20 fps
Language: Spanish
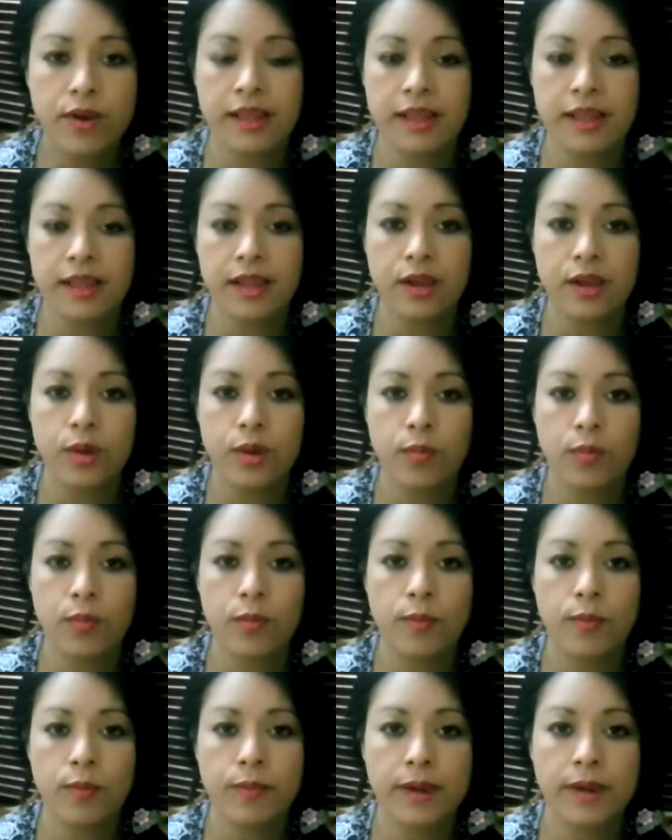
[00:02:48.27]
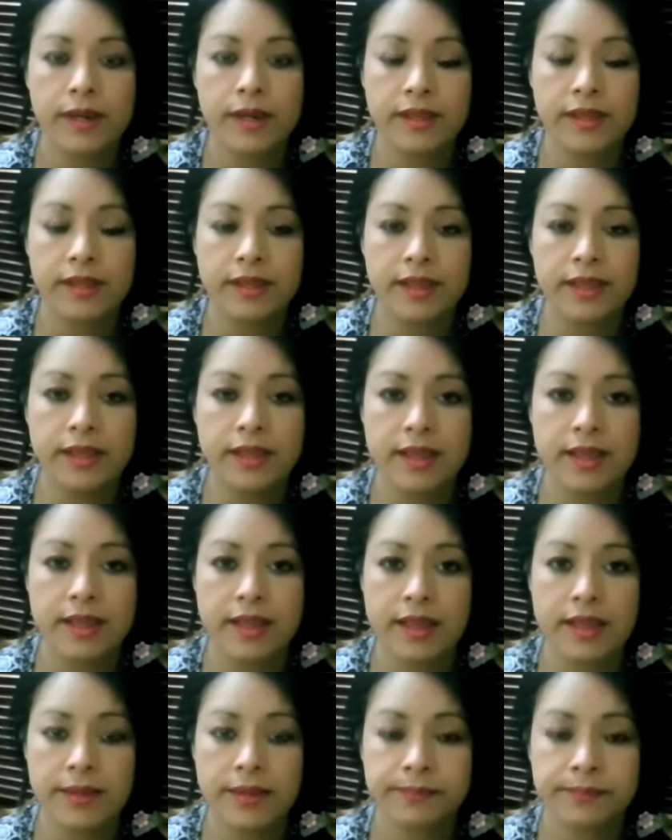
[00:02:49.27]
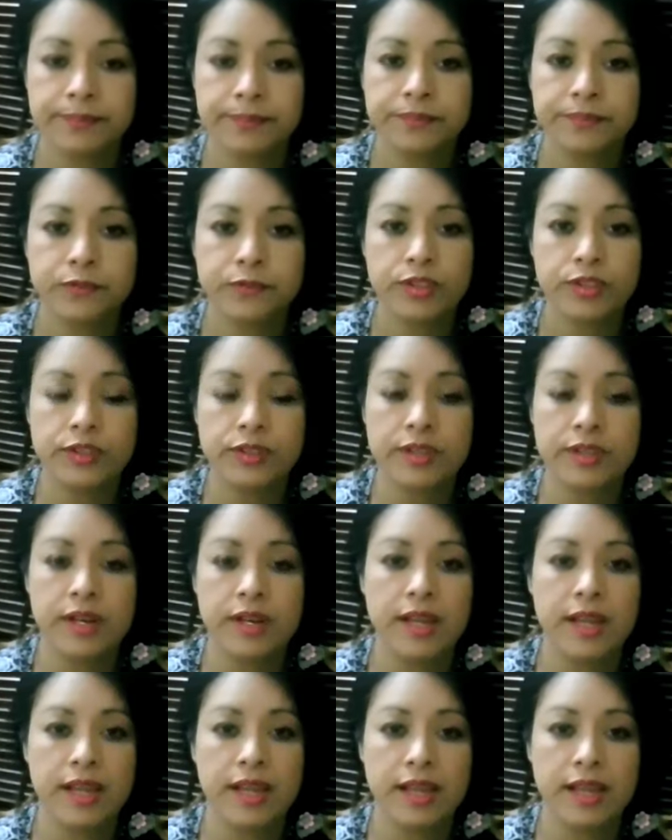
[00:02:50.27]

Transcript: y bueno, el día de ayer, eh, como parte de